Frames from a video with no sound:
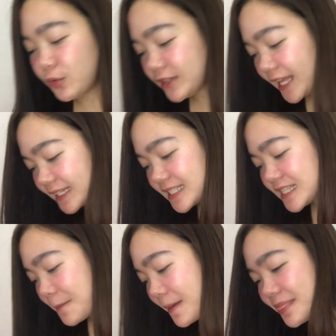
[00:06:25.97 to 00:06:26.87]
next
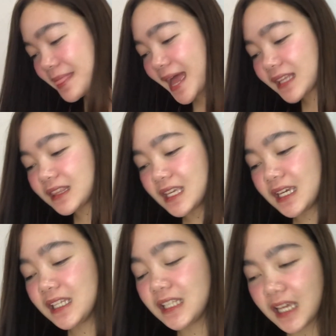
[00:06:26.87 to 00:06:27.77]
naman
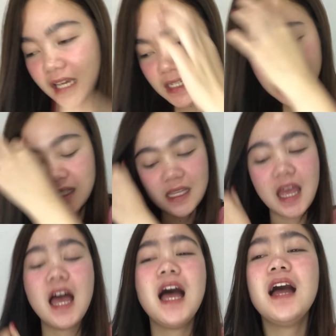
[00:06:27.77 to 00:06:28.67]
natin is
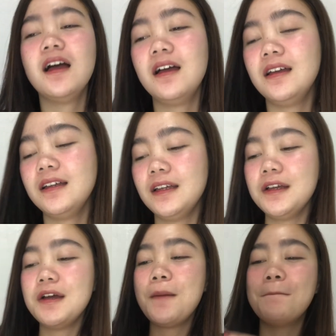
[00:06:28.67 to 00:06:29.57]

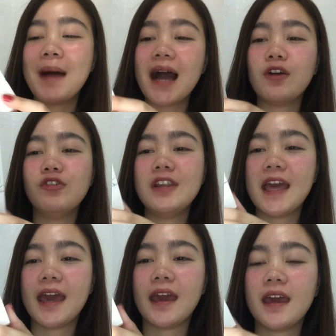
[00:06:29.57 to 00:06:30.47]
ang MAC
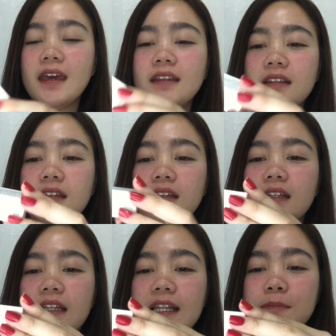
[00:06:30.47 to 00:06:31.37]
ulit.
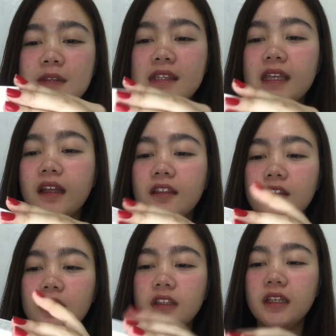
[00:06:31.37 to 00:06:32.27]
Lipstick
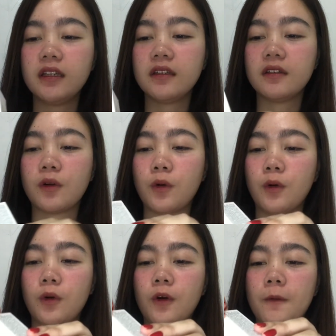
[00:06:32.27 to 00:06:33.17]
to. Tingin
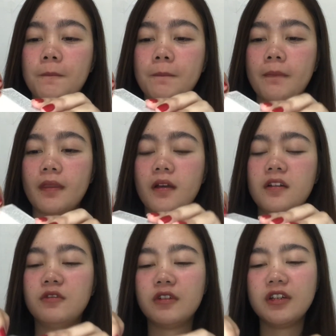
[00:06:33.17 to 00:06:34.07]
ko.
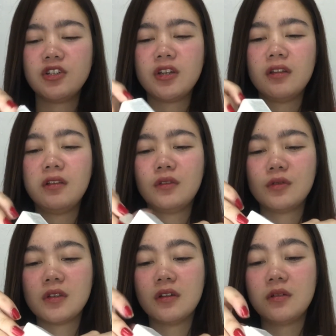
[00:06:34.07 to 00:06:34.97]
Ano kaya shade dito?
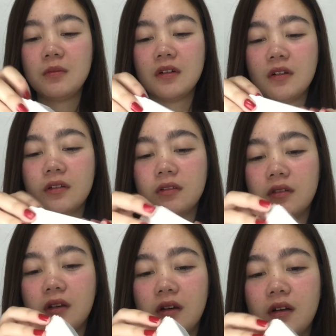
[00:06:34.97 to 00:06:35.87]
Sana
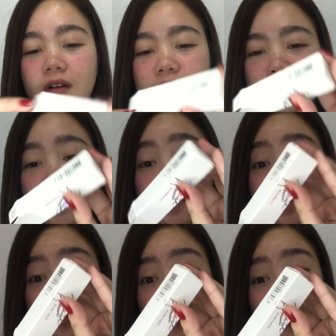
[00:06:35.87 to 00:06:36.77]
maganda.
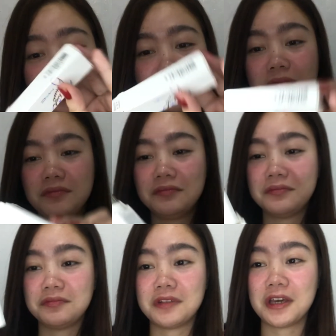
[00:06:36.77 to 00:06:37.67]

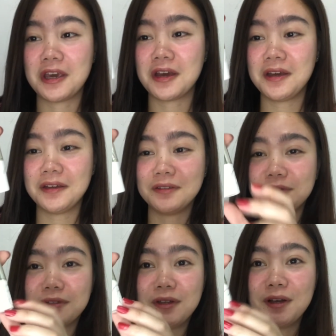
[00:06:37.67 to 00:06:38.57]
Oh. Ayan.
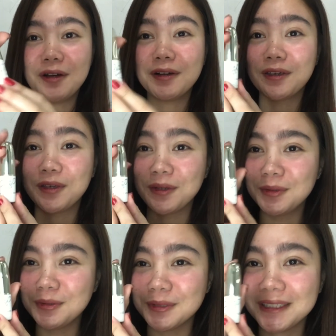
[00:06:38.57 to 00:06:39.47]
Ang
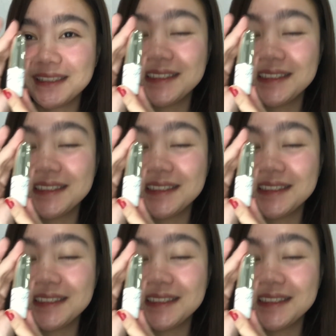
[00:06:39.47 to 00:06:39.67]
cute.